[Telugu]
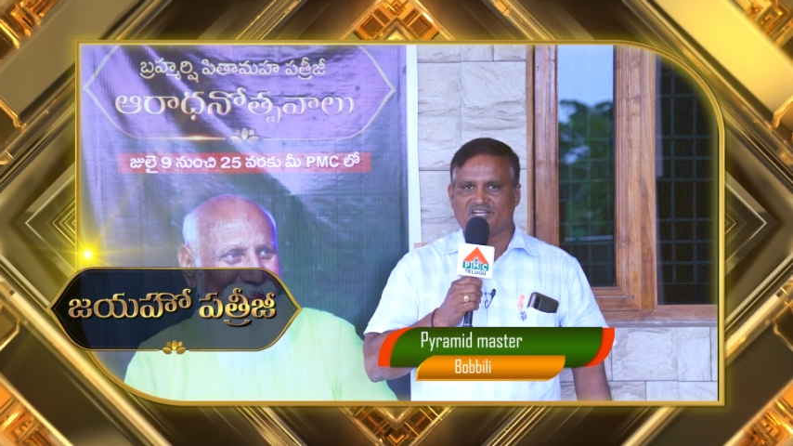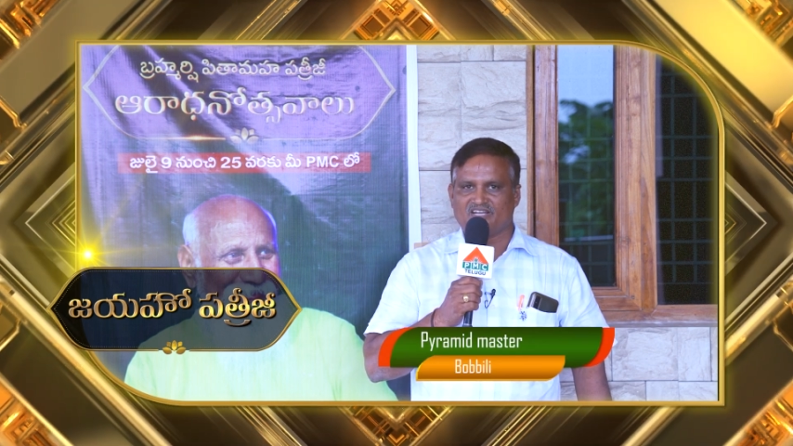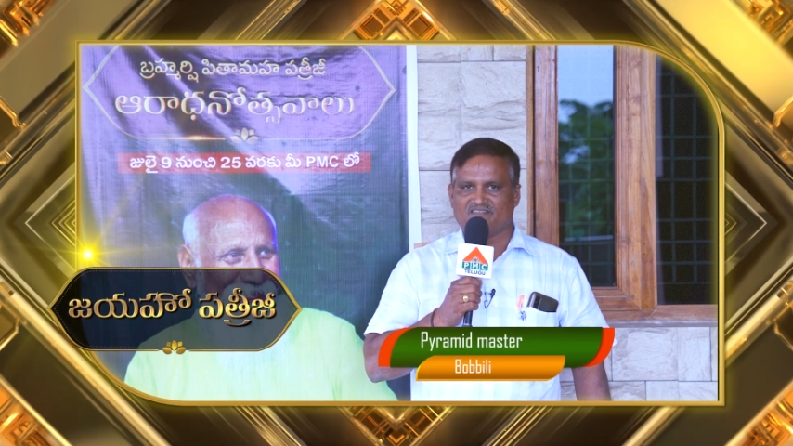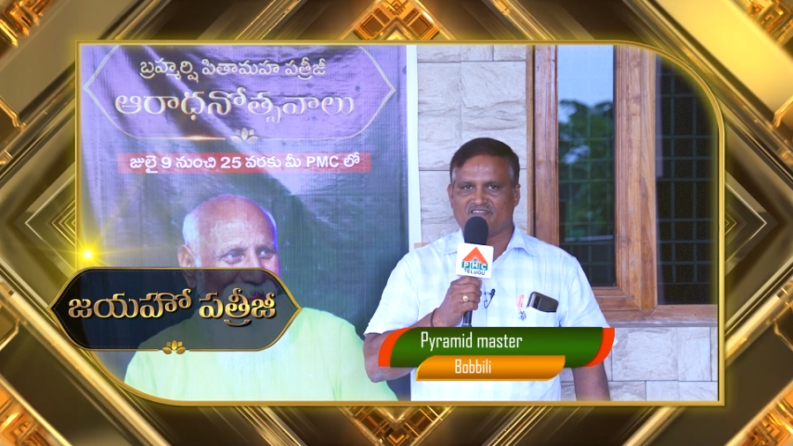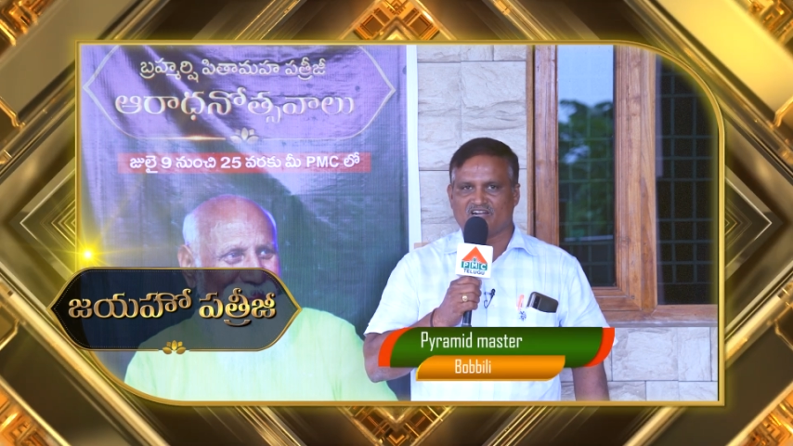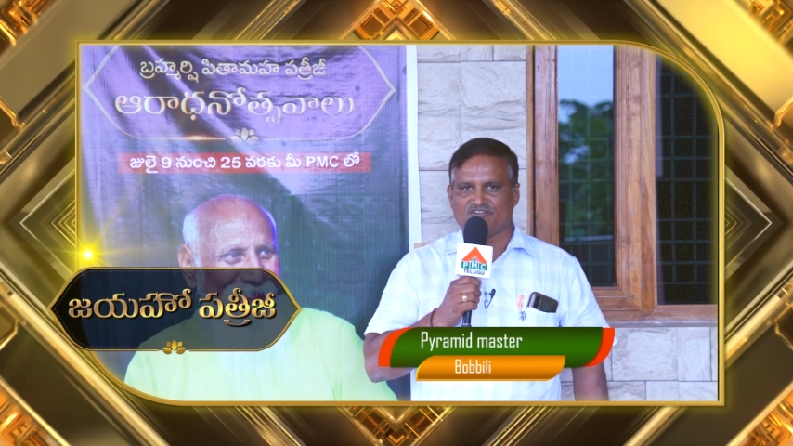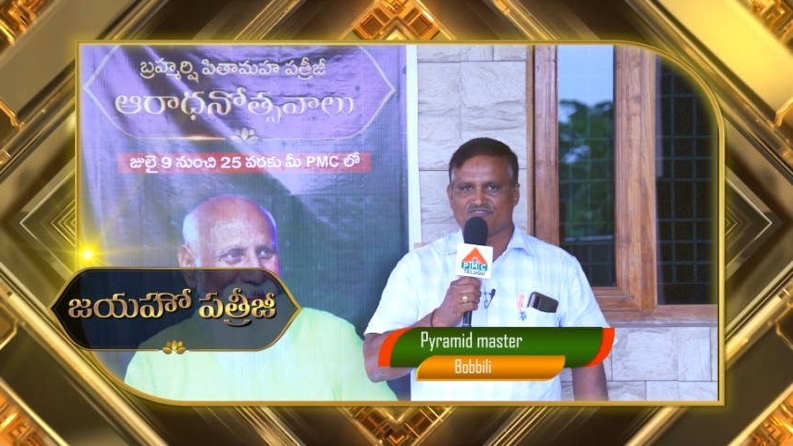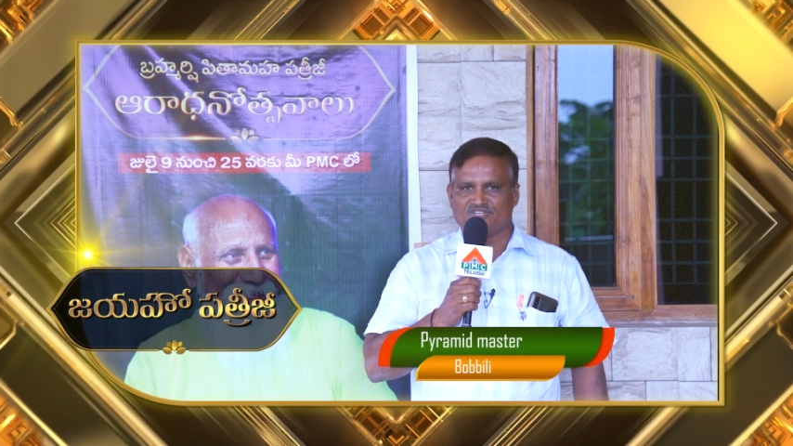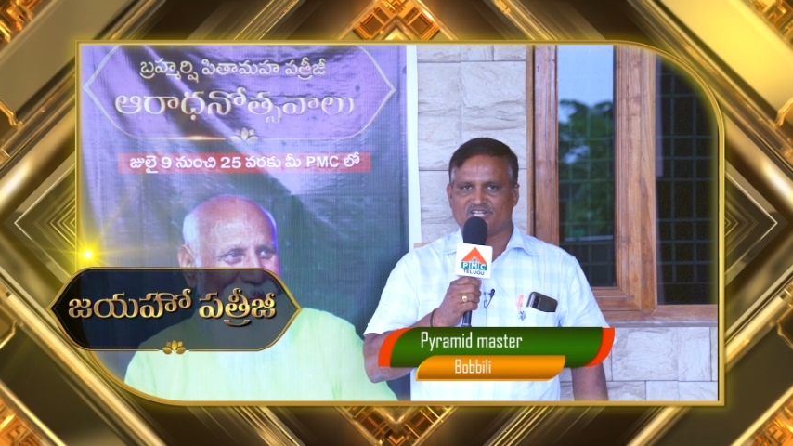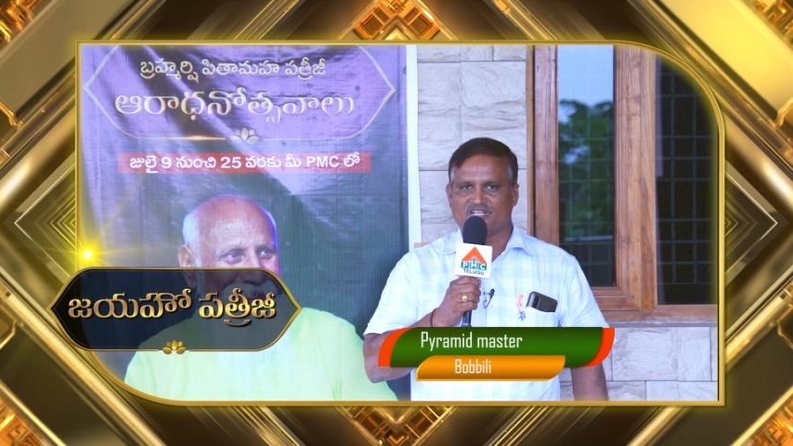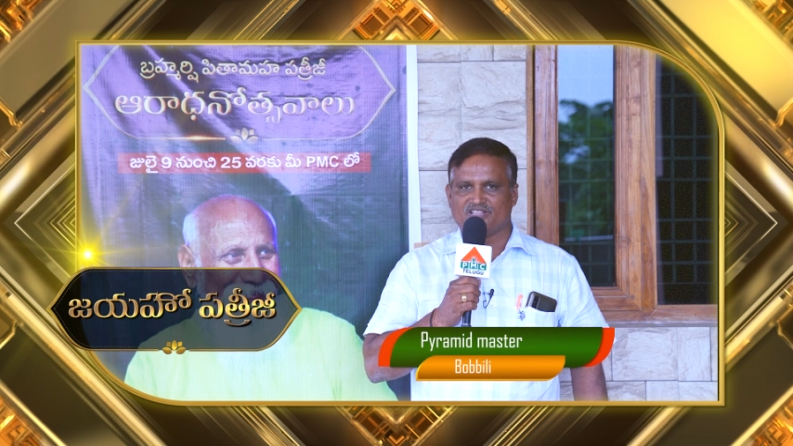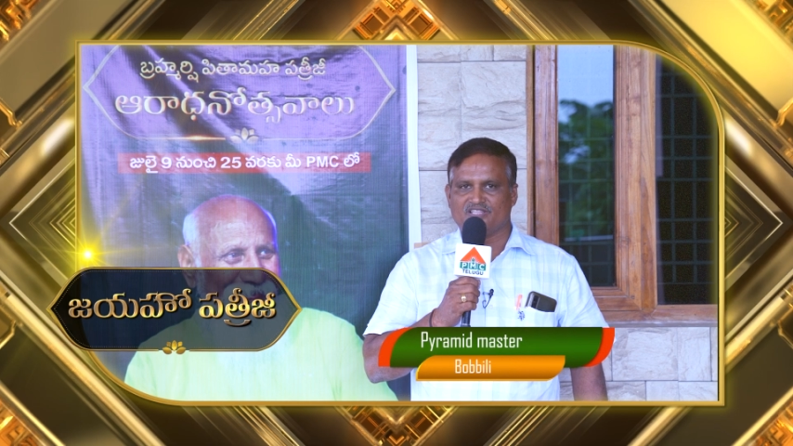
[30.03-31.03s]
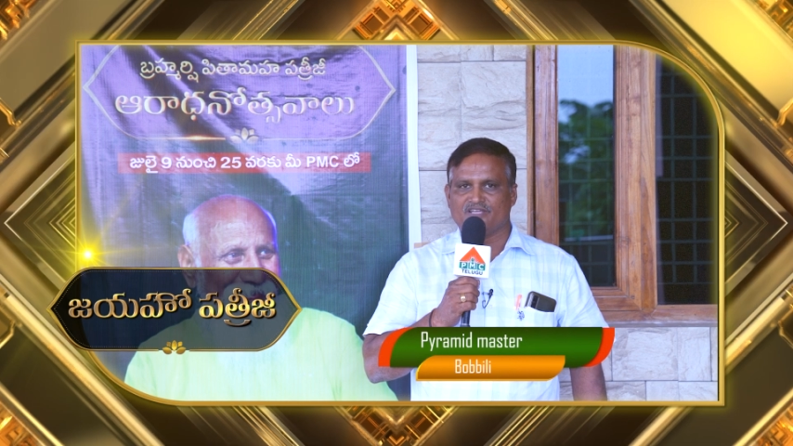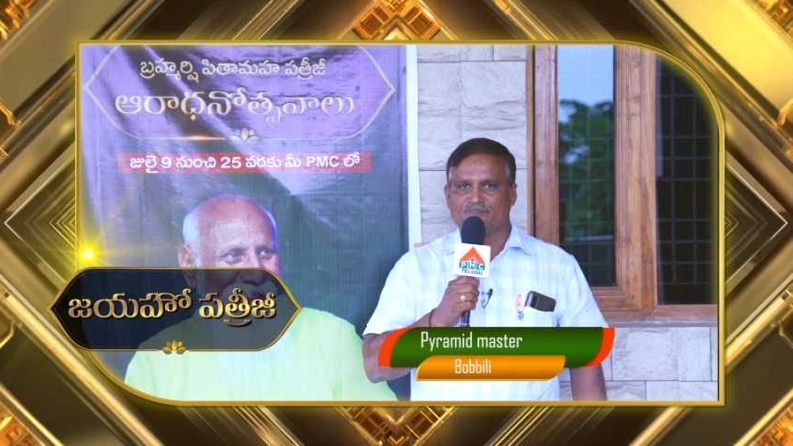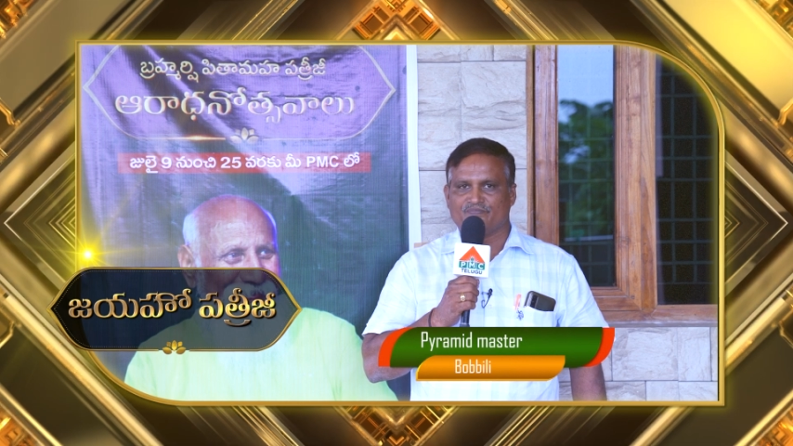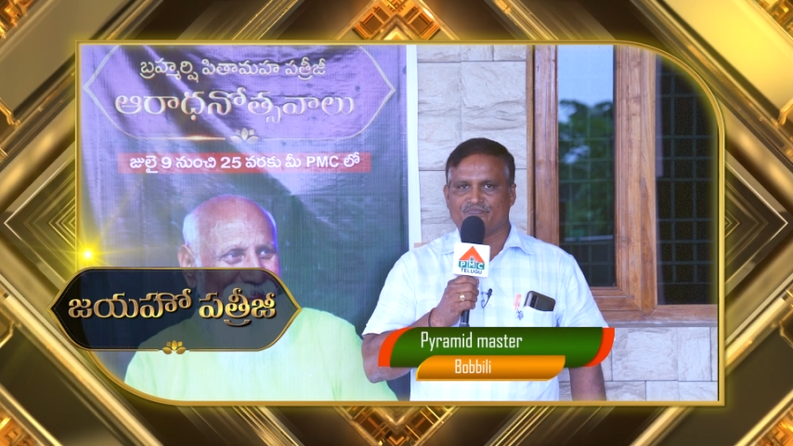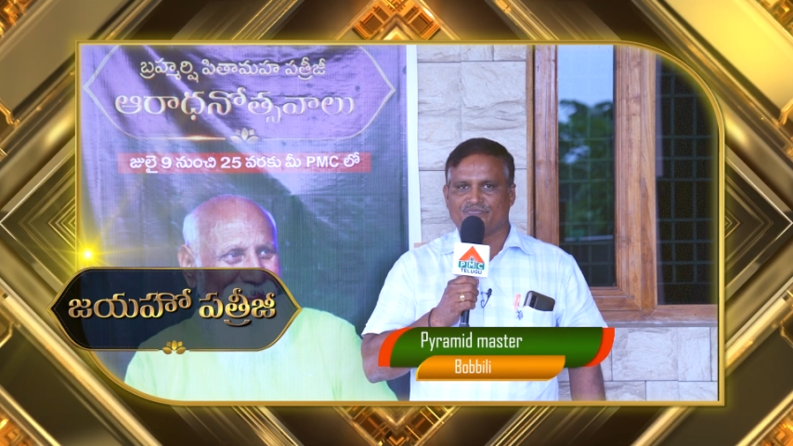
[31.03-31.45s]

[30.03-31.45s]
వీటికి వెళ్ళడం జరిగింది